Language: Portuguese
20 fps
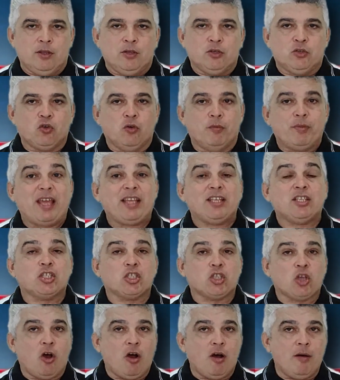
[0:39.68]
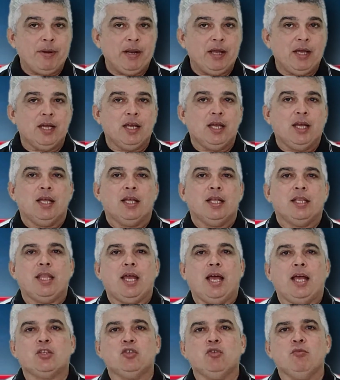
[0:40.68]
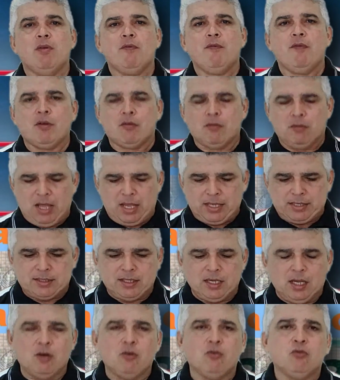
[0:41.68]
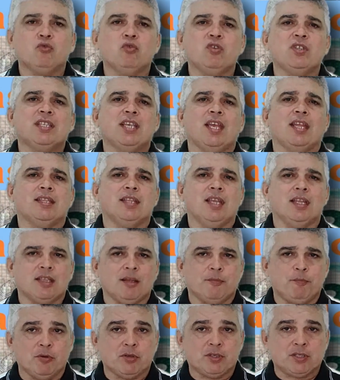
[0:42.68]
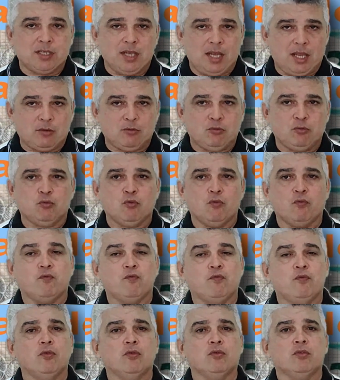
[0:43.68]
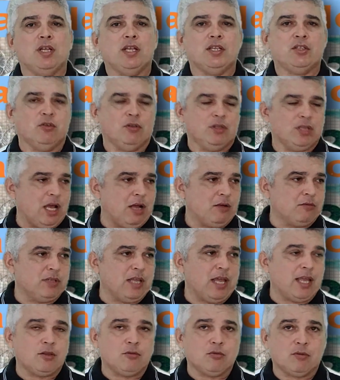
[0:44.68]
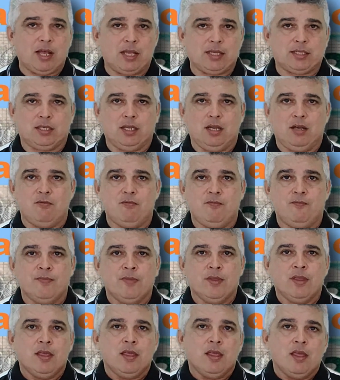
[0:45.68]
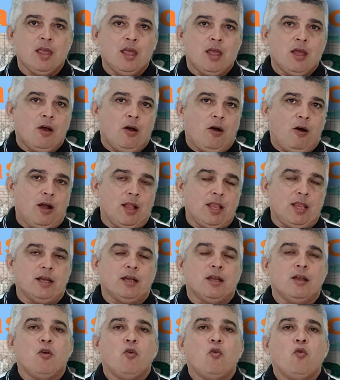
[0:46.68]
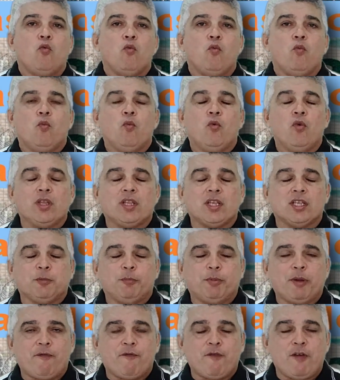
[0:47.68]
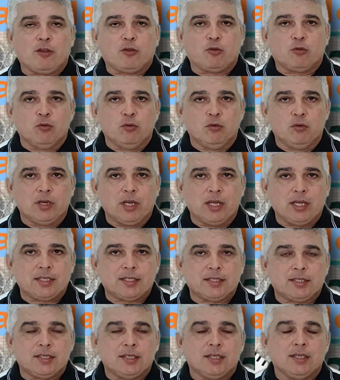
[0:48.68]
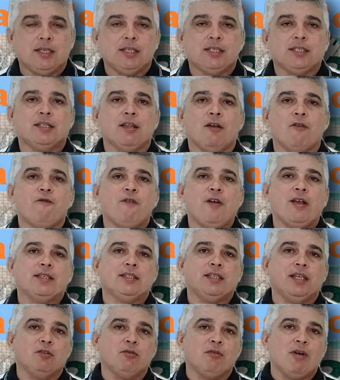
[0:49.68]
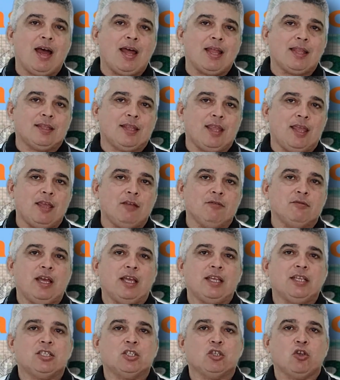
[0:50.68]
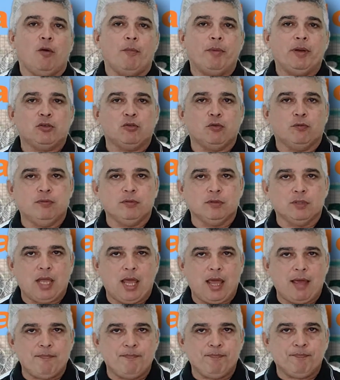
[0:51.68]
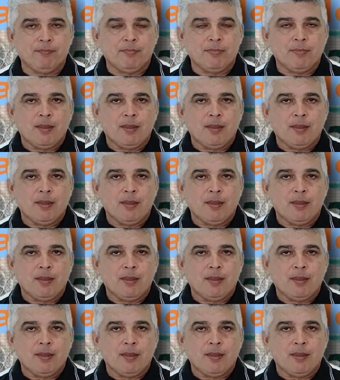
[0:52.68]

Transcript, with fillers: sobre as sobras da subvinculação dos 70% do Fundo Nacional da Educação. Olha, muitas prefeituras estão fazendo o rateio das sobras do Fundeb,